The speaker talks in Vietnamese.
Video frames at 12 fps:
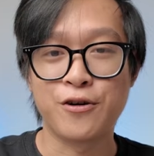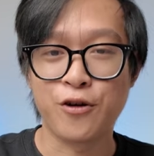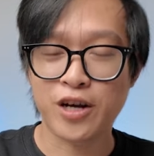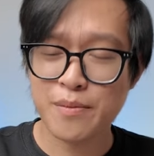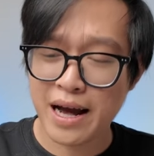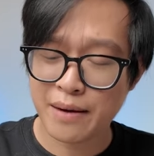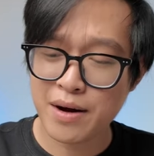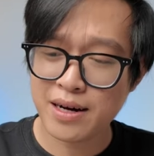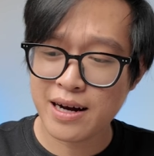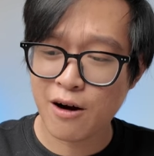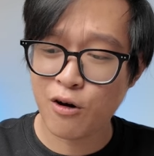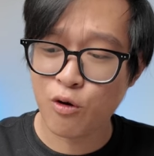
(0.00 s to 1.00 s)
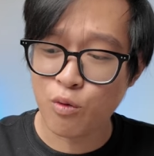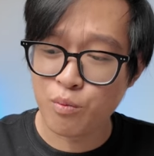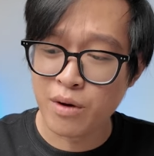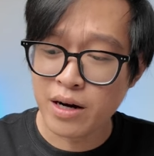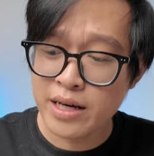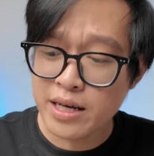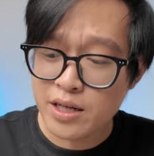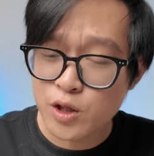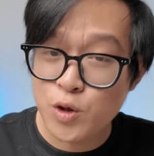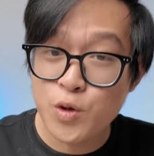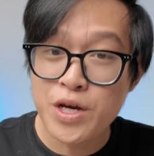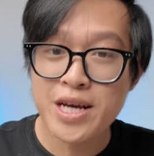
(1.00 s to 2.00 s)
rồi các bạn bắt đầu mới
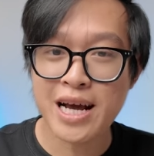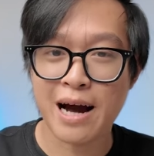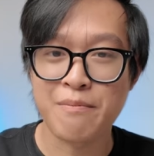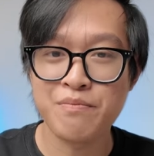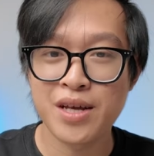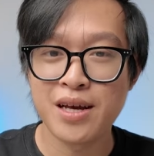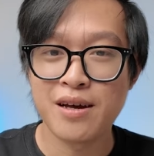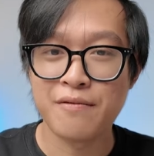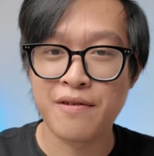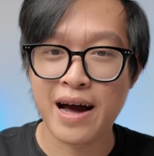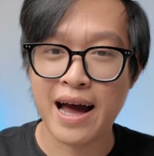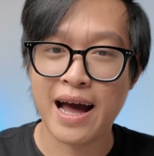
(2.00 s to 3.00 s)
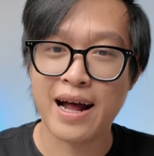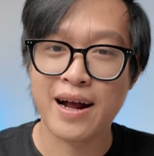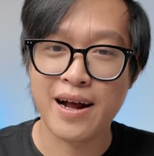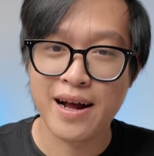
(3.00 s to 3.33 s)
suy ngẫm và